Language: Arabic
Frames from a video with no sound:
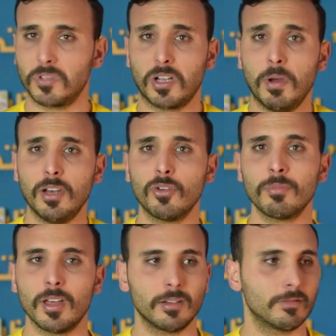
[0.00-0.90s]
قبل
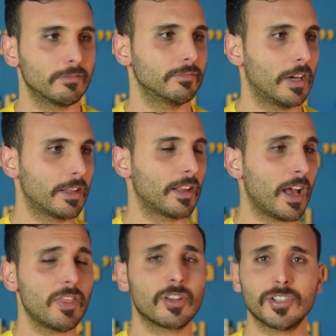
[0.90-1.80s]
رمضان معناتها
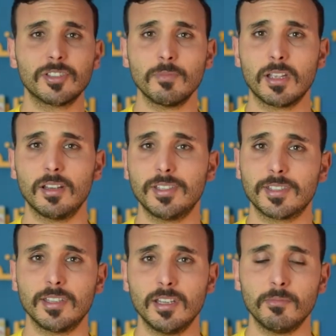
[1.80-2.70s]
تحضر جسمك
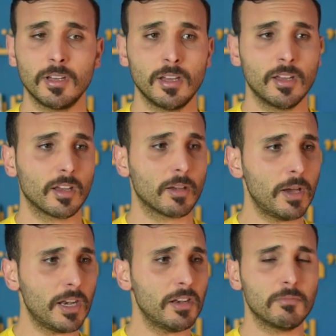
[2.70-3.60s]
للصيام
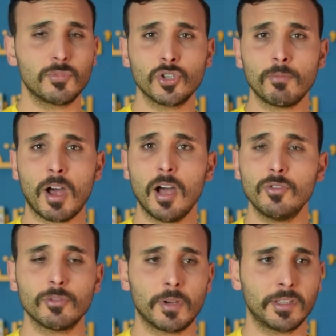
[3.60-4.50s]
قبل بجمعه
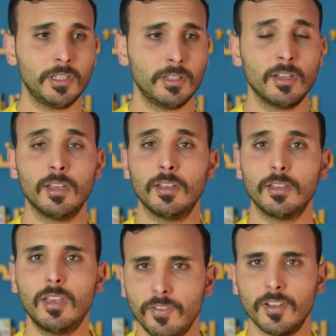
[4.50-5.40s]
او جمعتين
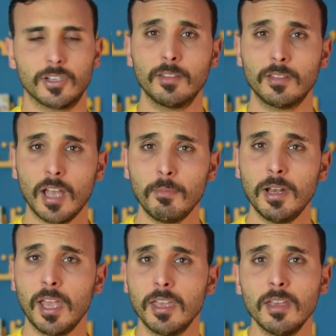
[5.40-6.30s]
كيفاش
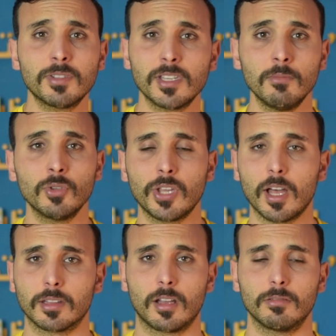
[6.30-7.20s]
تعمل ايام صيام
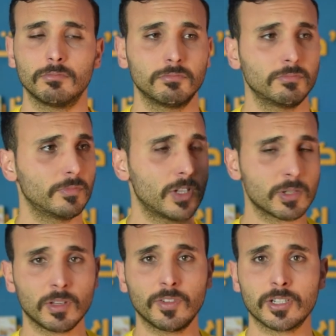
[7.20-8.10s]
متقطع
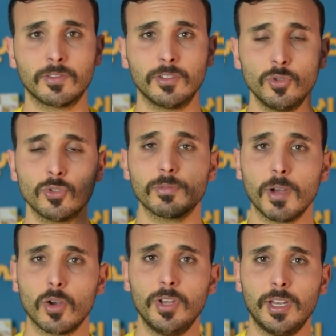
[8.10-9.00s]
تنجم تتفرج الفيديو
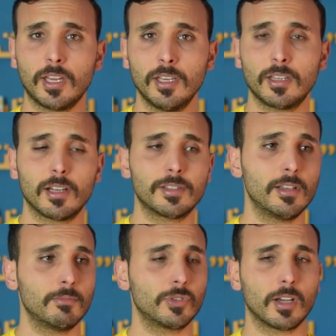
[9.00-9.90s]
سبق واني حكيت على
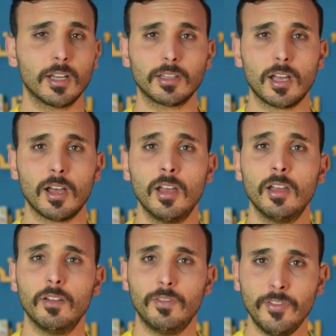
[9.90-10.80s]
الصيام المتقطع
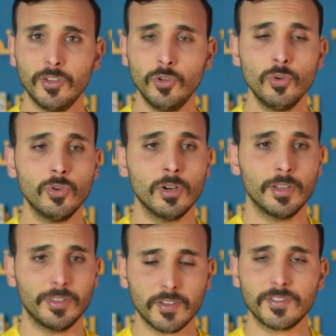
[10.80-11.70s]
في فيديو
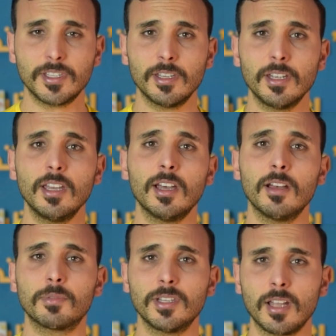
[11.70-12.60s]

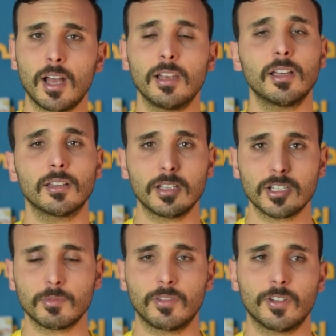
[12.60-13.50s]
تفسيريه بسيطه على الاخر
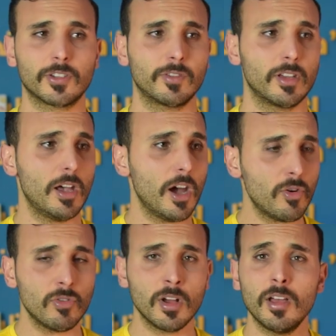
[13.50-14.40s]
تنجم تتفرج فيها
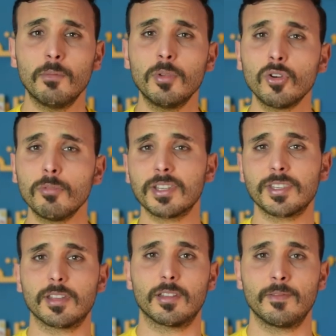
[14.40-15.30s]
او بكل
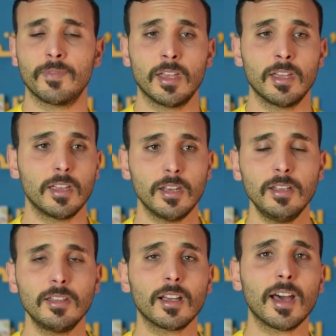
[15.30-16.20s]
بساطه كان
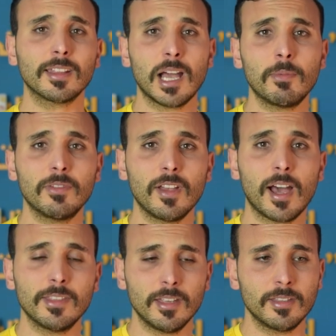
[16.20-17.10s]
انت قاعد تعمل في
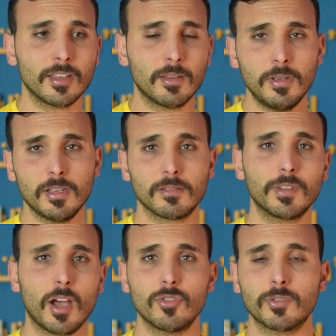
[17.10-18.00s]
عدد كبير
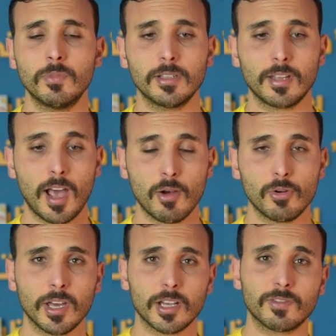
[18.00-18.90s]
بتاع وجبات
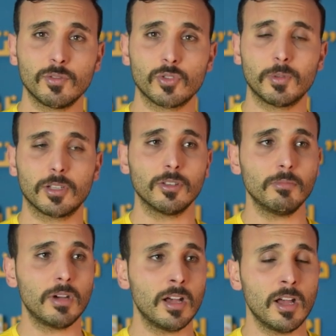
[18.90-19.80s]
حاول نقص في الوجبات
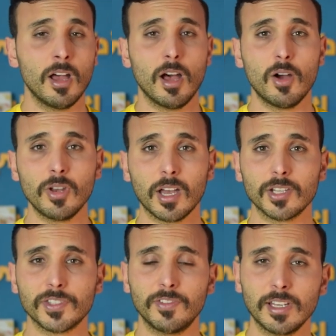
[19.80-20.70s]
هذوما او
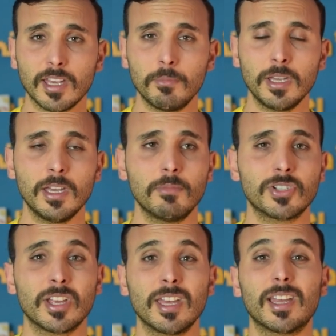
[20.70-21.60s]
نقص في الكميه
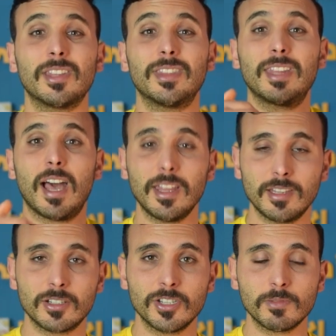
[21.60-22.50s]
باش
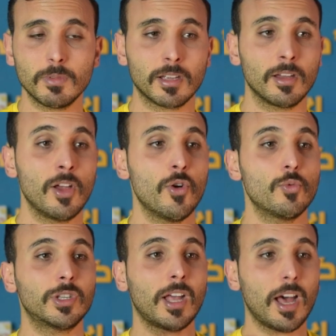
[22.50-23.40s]
تعدل جسمك
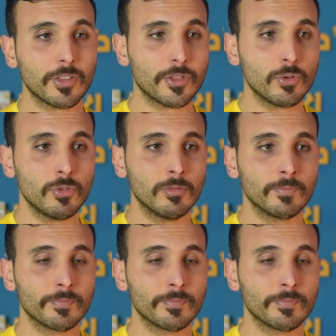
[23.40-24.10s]
وتحضره